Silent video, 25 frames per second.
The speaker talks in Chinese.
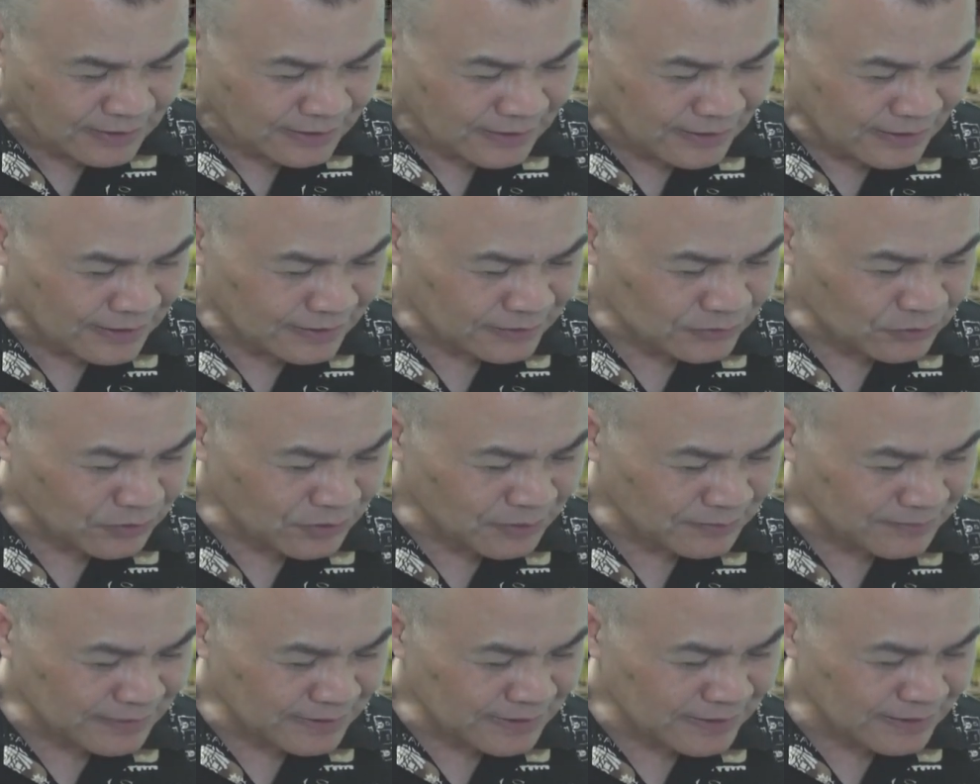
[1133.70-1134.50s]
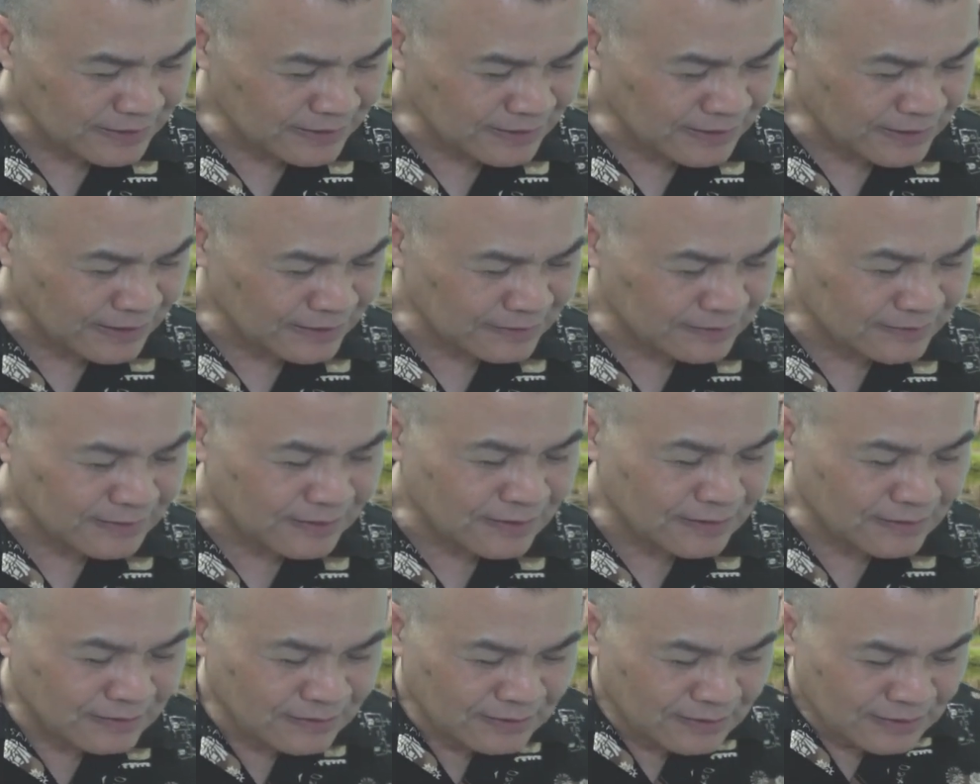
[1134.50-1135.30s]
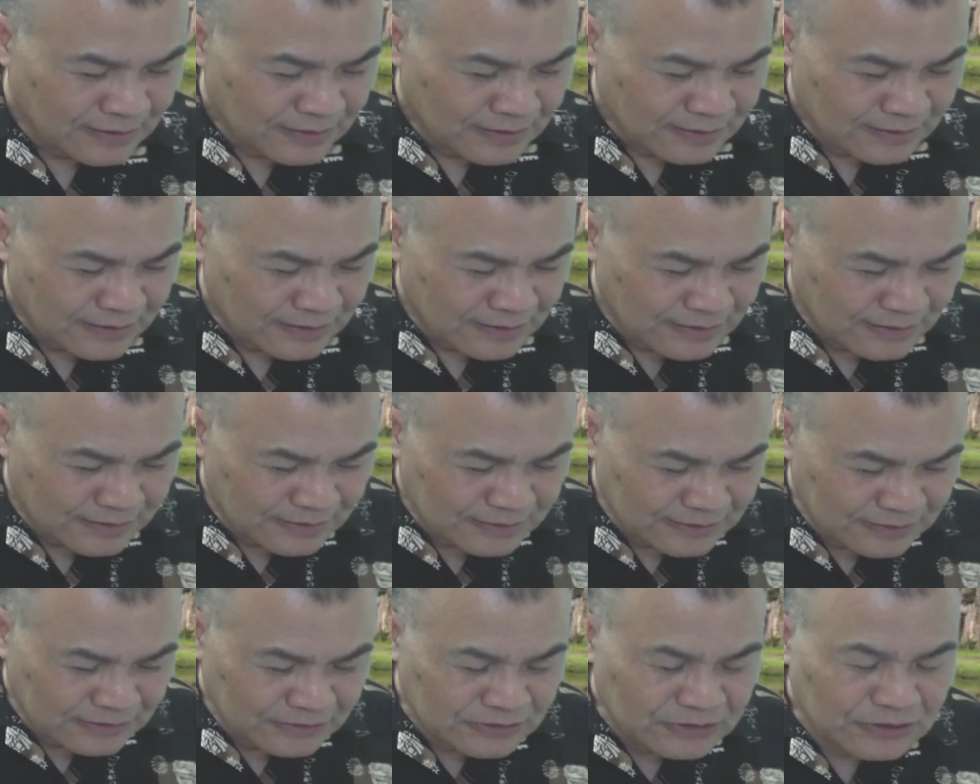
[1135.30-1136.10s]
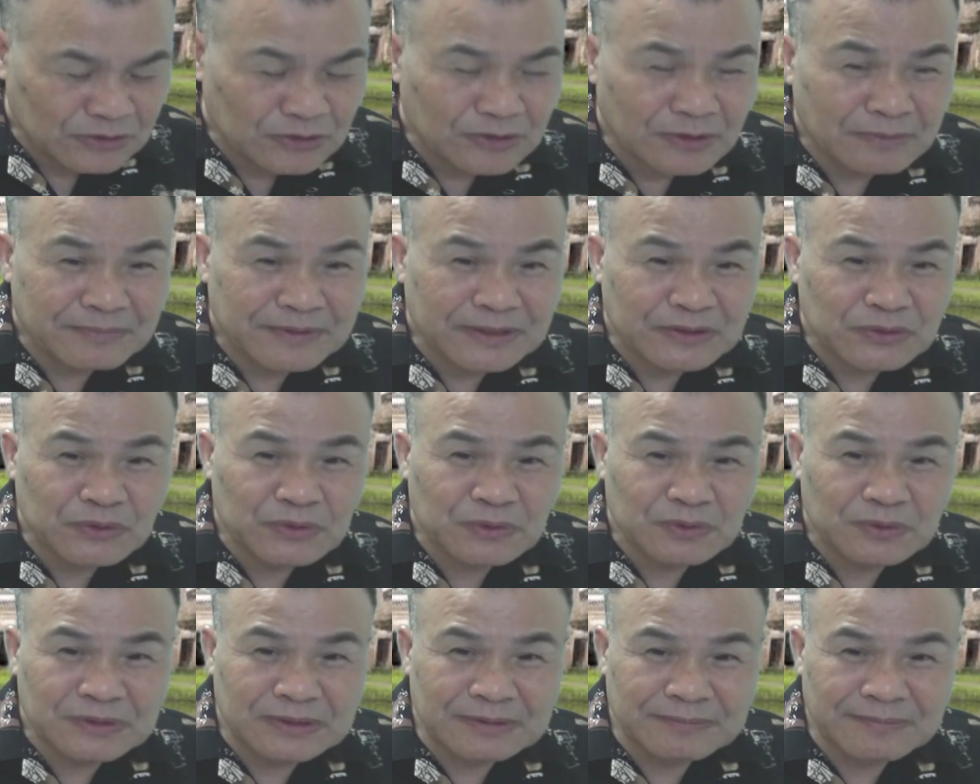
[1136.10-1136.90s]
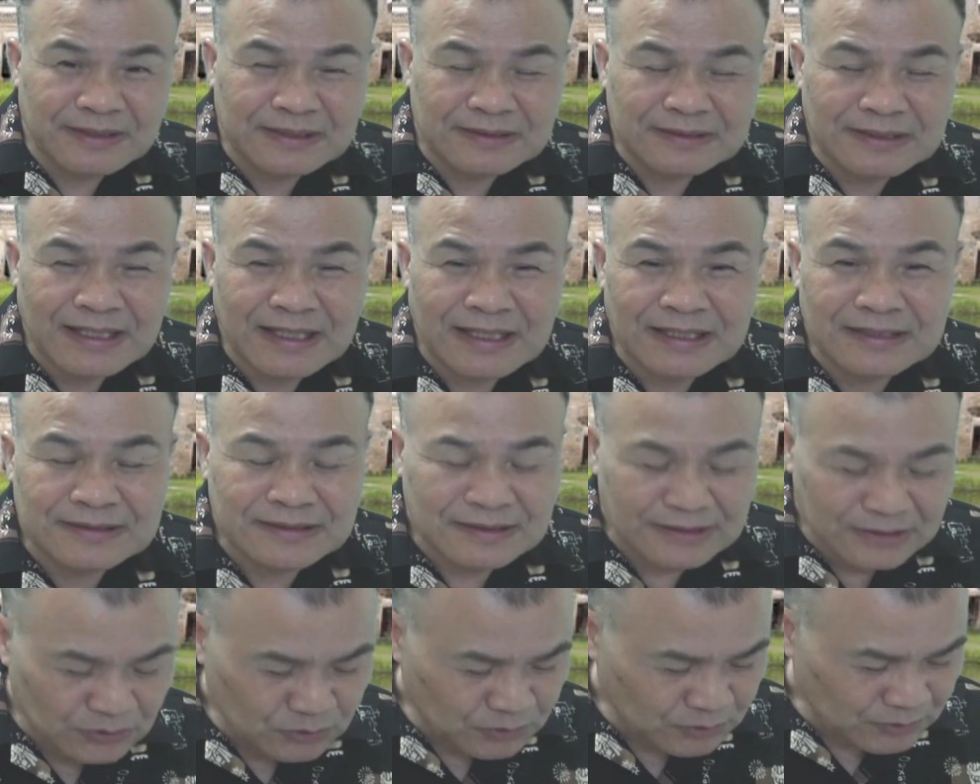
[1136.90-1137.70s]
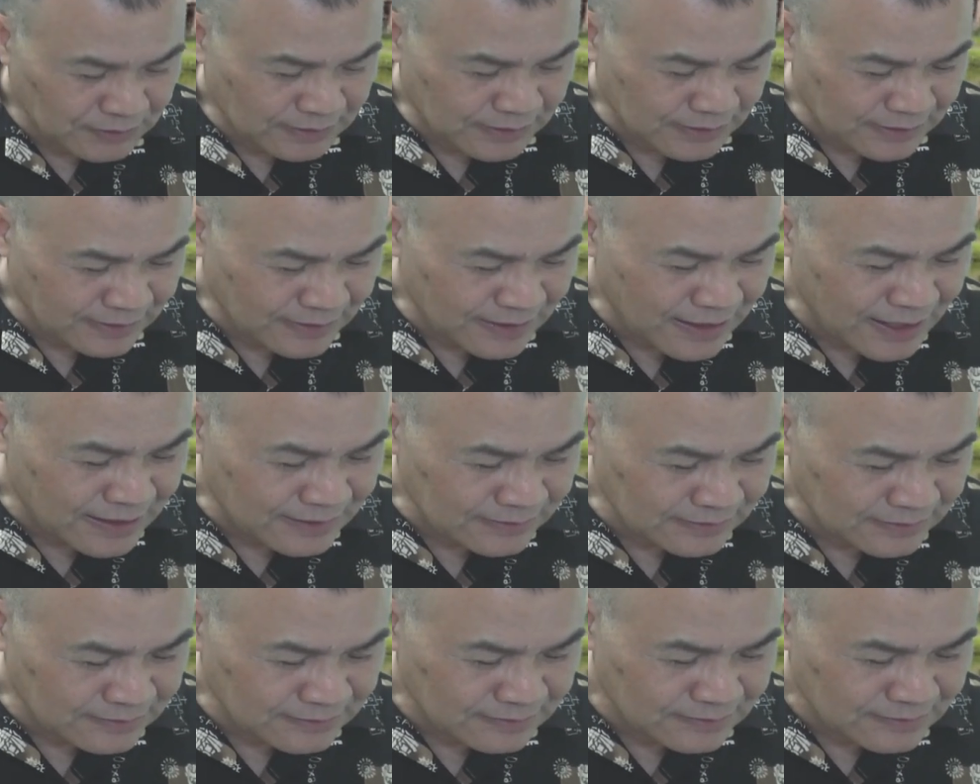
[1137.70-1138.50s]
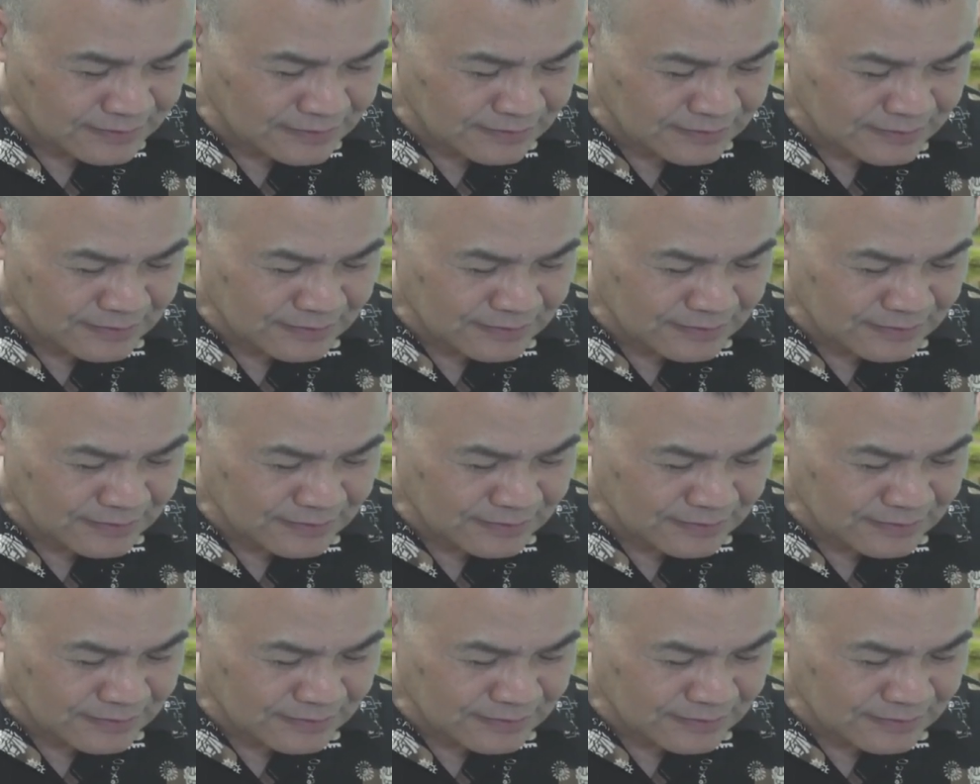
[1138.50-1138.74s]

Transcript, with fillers: 呃，所以我们可以看到。呃，李希宗命术里面，他还提出一个纳音